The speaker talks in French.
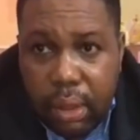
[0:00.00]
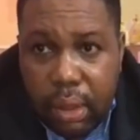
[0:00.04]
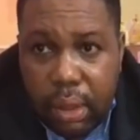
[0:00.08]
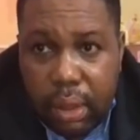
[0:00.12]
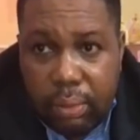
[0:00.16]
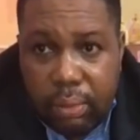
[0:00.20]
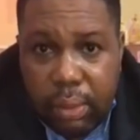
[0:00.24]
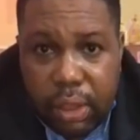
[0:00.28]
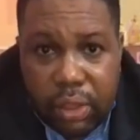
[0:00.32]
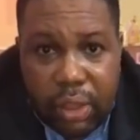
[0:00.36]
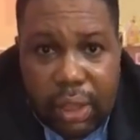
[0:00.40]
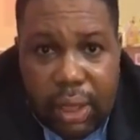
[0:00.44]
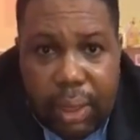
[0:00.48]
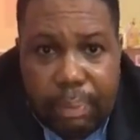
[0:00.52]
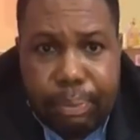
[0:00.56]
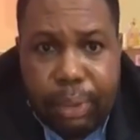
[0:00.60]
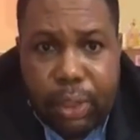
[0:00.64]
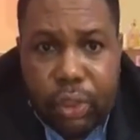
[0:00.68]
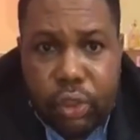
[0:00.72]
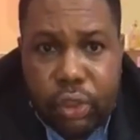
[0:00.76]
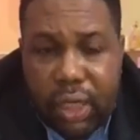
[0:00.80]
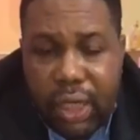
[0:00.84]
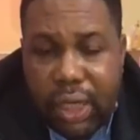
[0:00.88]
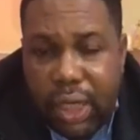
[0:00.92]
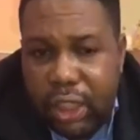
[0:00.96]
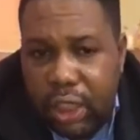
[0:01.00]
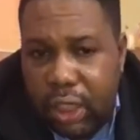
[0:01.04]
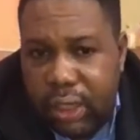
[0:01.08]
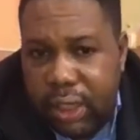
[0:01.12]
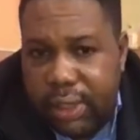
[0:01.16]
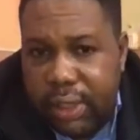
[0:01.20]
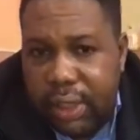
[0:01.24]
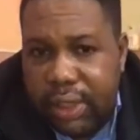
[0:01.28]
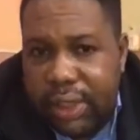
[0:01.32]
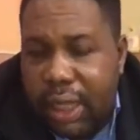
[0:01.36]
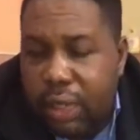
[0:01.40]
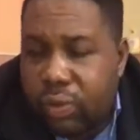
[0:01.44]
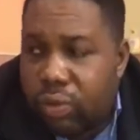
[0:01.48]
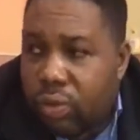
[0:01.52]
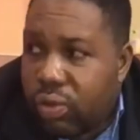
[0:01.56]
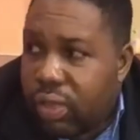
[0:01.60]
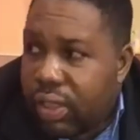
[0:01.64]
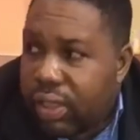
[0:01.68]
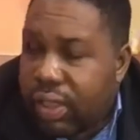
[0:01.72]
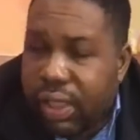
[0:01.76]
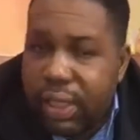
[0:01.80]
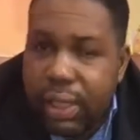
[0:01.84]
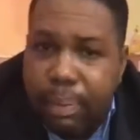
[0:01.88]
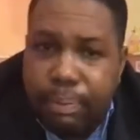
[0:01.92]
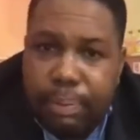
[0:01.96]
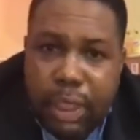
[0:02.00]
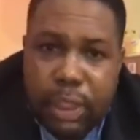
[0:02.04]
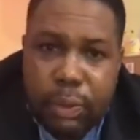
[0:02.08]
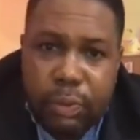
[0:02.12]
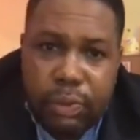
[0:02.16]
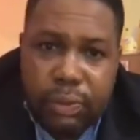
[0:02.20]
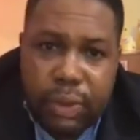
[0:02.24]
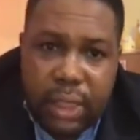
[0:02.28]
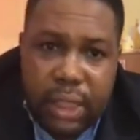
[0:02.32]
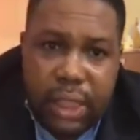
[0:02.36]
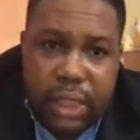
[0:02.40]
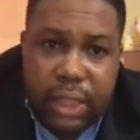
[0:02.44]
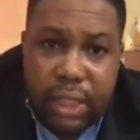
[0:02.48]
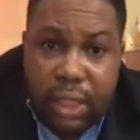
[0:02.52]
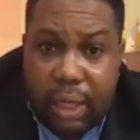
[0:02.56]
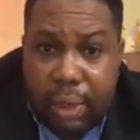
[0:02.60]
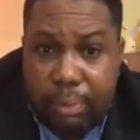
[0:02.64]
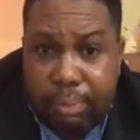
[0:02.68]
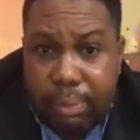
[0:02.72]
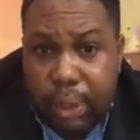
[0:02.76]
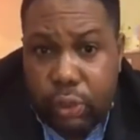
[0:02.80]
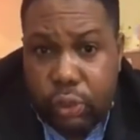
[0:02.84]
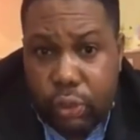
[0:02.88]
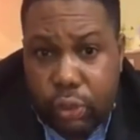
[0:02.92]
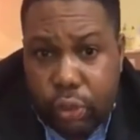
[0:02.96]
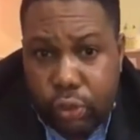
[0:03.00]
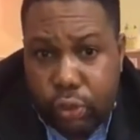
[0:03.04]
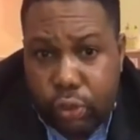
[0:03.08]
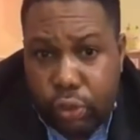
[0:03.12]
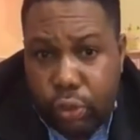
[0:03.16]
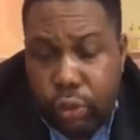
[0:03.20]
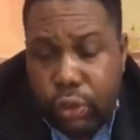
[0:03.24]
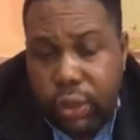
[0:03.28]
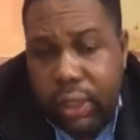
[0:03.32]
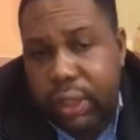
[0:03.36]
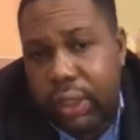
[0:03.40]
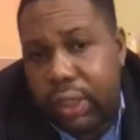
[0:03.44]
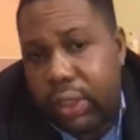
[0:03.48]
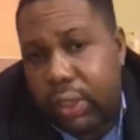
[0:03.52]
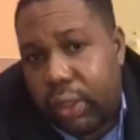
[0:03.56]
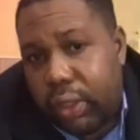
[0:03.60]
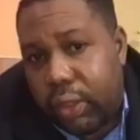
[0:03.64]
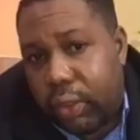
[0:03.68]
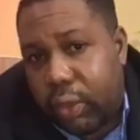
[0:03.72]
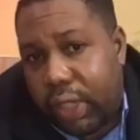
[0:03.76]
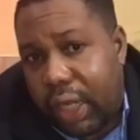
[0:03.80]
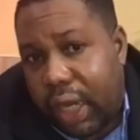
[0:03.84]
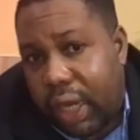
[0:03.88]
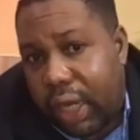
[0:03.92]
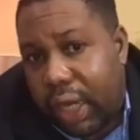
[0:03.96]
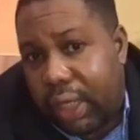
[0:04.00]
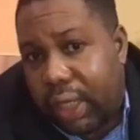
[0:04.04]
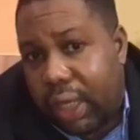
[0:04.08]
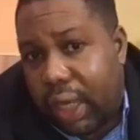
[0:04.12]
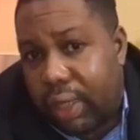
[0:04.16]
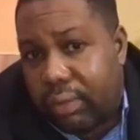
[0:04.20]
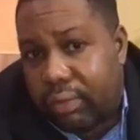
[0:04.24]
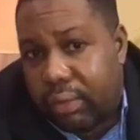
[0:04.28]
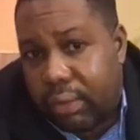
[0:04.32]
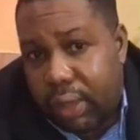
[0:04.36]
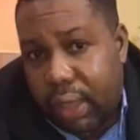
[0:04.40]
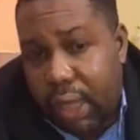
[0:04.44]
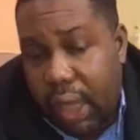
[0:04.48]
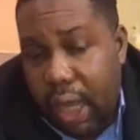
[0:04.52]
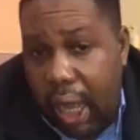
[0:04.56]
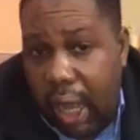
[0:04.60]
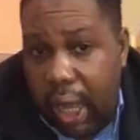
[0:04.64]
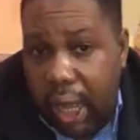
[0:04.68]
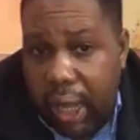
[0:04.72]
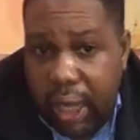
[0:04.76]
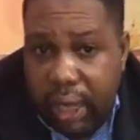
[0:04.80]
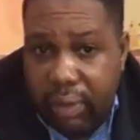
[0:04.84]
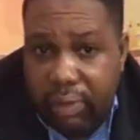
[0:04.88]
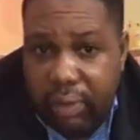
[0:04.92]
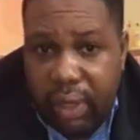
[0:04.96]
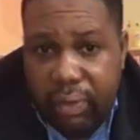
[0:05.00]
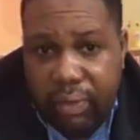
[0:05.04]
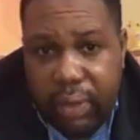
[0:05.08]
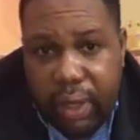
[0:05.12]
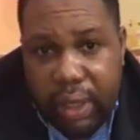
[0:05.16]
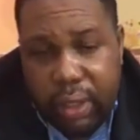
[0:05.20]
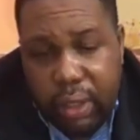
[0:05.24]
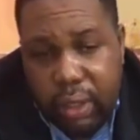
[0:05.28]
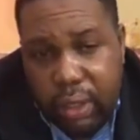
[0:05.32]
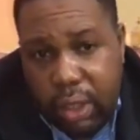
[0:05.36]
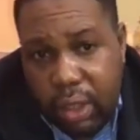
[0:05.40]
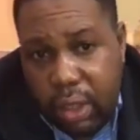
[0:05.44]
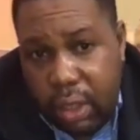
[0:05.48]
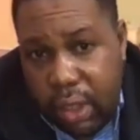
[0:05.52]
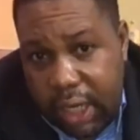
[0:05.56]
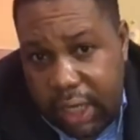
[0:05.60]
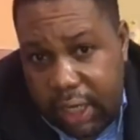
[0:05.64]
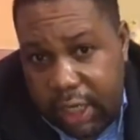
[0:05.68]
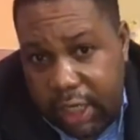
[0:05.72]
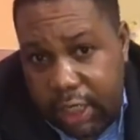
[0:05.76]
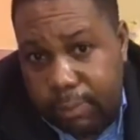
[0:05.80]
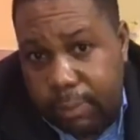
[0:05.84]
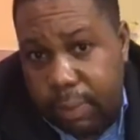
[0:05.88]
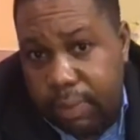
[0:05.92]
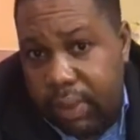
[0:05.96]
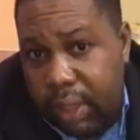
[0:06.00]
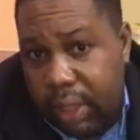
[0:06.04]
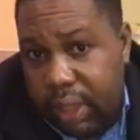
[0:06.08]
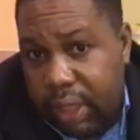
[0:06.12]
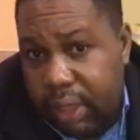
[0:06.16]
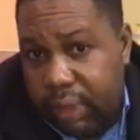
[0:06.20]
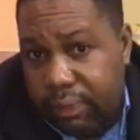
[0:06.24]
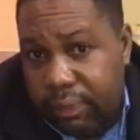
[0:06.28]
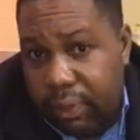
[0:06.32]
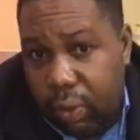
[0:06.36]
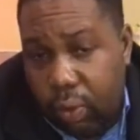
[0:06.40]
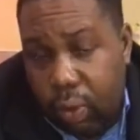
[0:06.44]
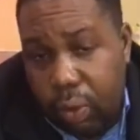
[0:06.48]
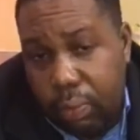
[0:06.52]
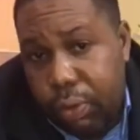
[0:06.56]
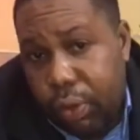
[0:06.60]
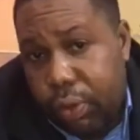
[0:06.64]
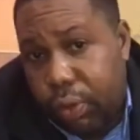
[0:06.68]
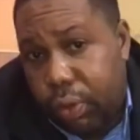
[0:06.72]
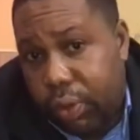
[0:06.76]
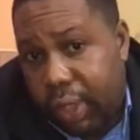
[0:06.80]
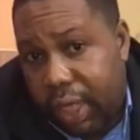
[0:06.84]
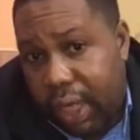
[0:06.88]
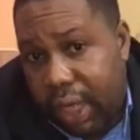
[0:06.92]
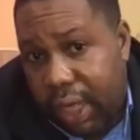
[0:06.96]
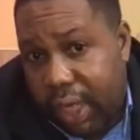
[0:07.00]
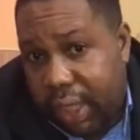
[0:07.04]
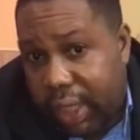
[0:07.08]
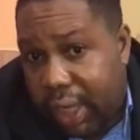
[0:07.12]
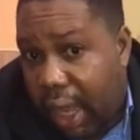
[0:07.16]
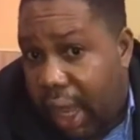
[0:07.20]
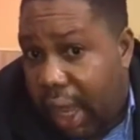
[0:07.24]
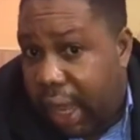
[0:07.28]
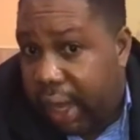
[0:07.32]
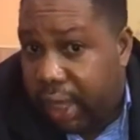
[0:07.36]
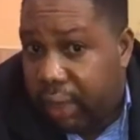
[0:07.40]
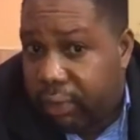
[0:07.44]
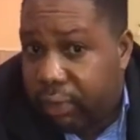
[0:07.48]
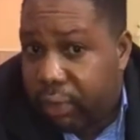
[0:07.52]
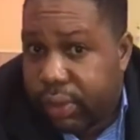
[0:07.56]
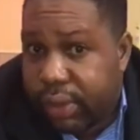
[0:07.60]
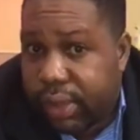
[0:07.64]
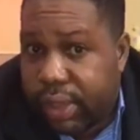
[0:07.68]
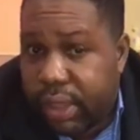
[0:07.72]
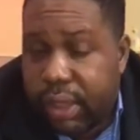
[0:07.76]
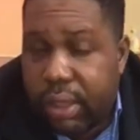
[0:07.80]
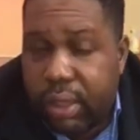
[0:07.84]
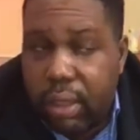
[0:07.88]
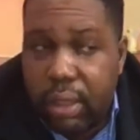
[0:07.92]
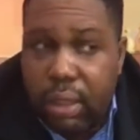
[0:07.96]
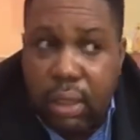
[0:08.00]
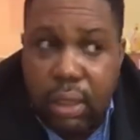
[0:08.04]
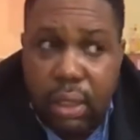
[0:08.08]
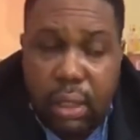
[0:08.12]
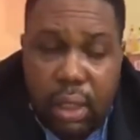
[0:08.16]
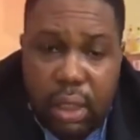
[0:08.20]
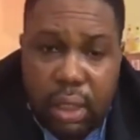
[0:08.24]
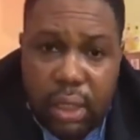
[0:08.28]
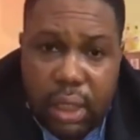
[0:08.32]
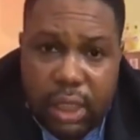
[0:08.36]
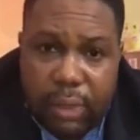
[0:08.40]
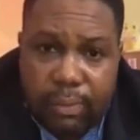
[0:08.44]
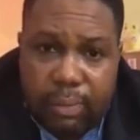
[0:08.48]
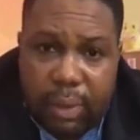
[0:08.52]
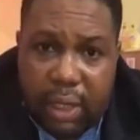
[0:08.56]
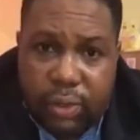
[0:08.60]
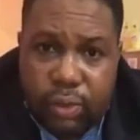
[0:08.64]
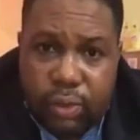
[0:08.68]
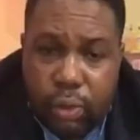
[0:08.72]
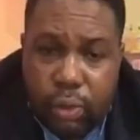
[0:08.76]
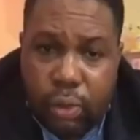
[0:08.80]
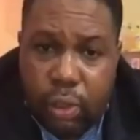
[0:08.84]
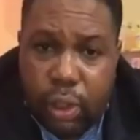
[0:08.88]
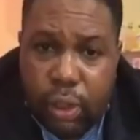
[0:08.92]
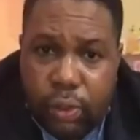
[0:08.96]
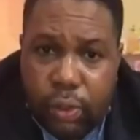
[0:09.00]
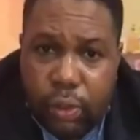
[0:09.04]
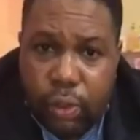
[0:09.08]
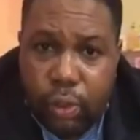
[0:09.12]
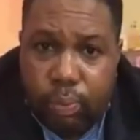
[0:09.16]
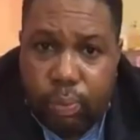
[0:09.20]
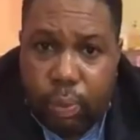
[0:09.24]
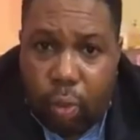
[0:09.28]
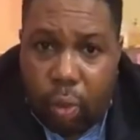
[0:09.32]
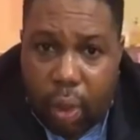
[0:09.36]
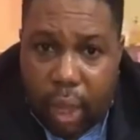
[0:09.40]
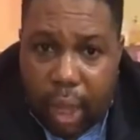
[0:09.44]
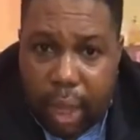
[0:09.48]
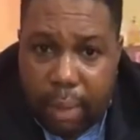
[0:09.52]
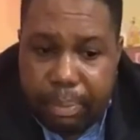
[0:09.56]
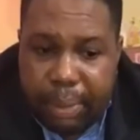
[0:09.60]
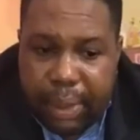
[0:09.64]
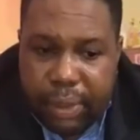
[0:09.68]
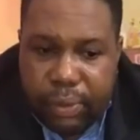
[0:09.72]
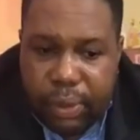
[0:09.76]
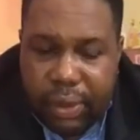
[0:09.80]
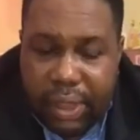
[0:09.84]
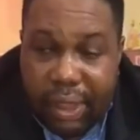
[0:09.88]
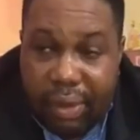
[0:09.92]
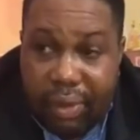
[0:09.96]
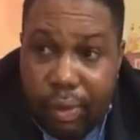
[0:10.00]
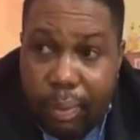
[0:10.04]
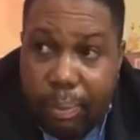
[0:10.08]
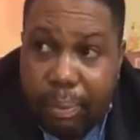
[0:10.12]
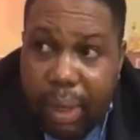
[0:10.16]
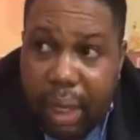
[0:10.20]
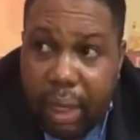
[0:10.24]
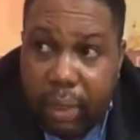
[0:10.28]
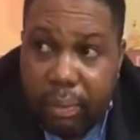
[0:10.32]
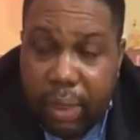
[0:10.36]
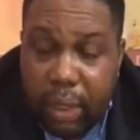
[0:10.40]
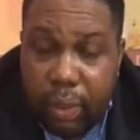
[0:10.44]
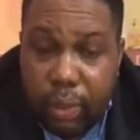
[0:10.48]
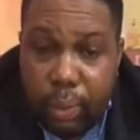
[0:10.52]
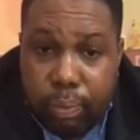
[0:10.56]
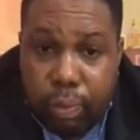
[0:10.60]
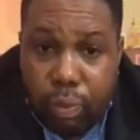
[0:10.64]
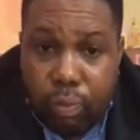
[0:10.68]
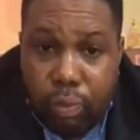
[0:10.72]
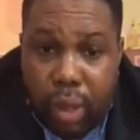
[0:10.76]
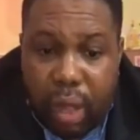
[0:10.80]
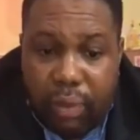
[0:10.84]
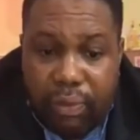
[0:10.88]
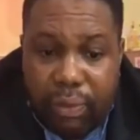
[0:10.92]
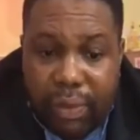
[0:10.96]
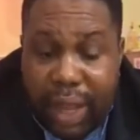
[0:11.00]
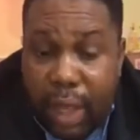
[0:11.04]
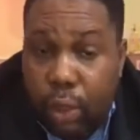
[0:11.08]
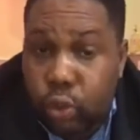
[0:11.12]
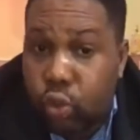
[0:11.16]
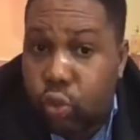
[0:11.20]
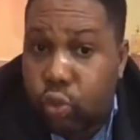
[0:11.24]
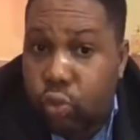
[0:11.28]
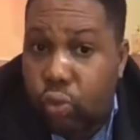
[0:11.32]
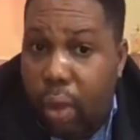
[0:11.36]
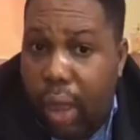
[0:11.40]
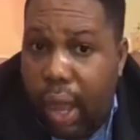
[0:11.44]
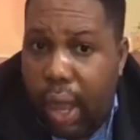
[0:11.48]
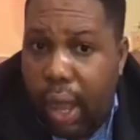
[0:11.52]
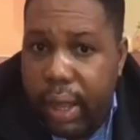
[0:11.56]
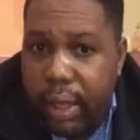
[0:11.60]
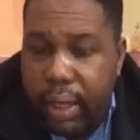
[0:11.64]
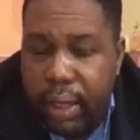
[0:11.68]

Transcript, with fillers: mais ça n'empêche que les gens des États-Unis se dépêchent pour venir, ça n'empêche que ceux du Canada arrivent avec les responsables des différents comités du Canada arrivent aussi, n'est-ce pas, à ce, programme parce que ça va nous permettre de pouvoir faire choix,